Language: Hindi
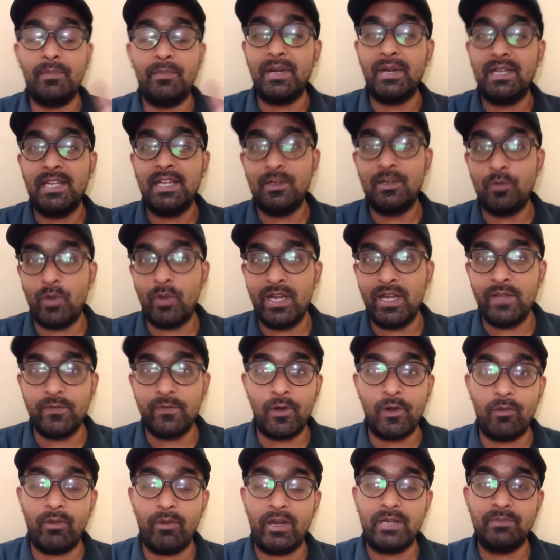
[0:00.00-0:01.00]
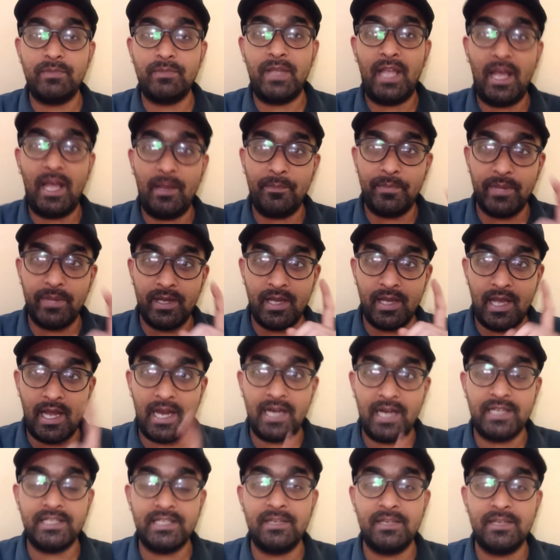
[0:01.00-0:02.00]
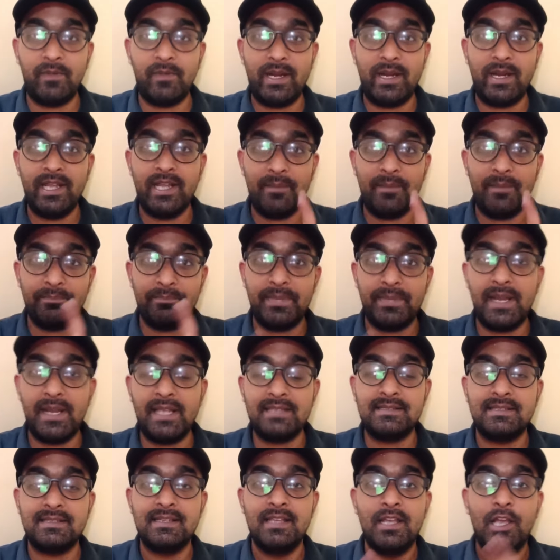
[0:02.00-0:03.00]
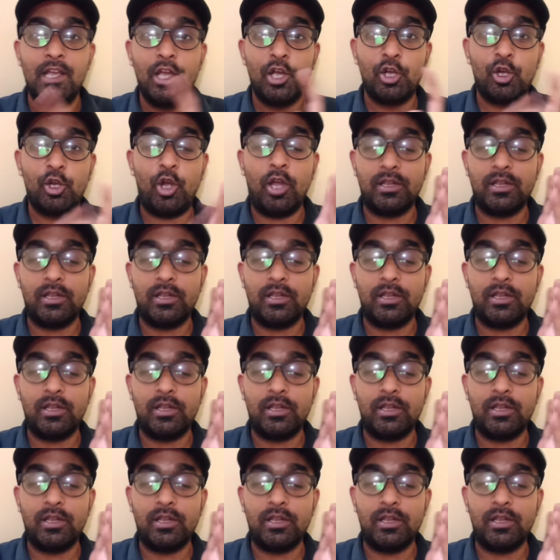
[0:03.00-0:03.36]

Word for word: जहां पर टी फॉर्मेट में आप हार्दिक पांड्या प्लस